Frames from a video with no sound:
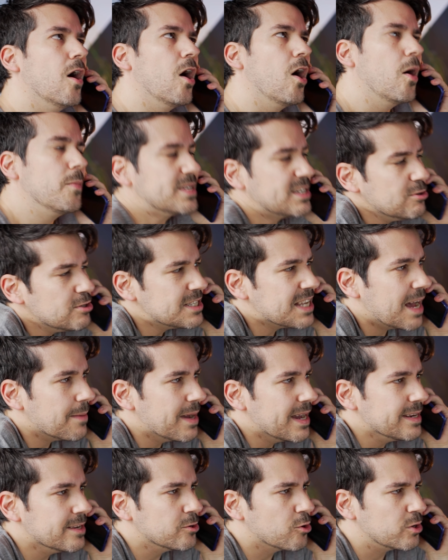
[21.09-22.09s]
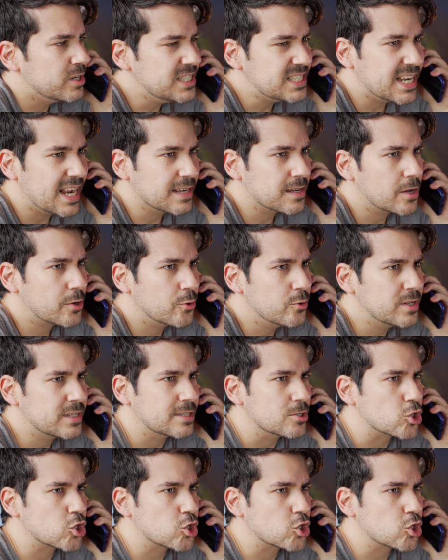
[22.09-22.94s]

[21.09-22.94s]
Ob ich Lust habe, eine noch nicht angekündigte,